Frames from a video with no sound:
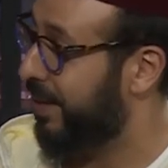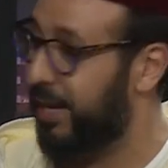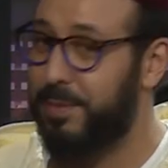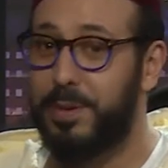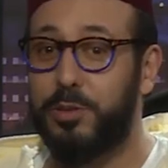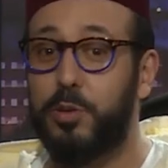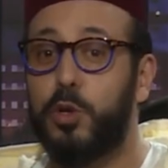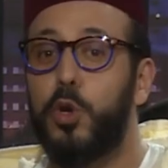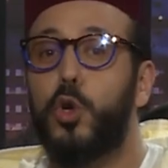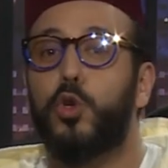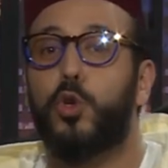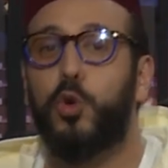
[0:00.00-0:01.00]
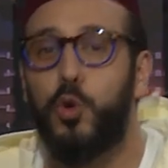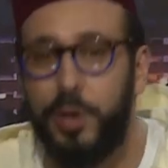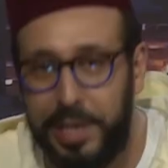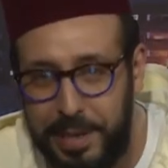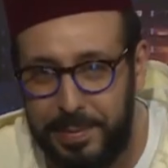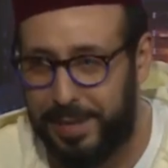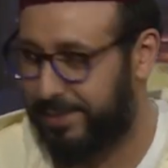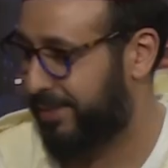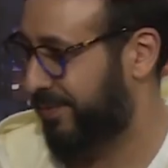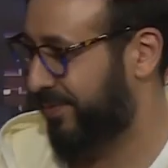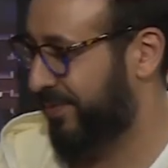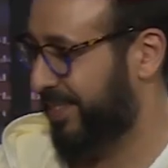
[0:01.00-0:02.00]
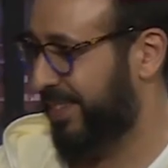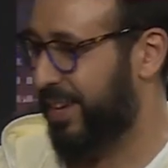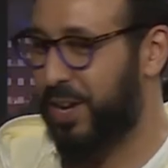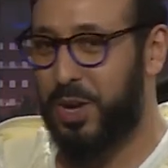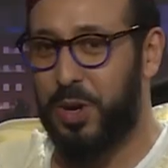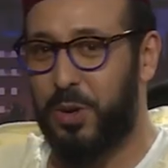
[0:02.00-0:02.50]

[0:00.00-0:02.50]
عماد شكون عماد شكون عماد عماد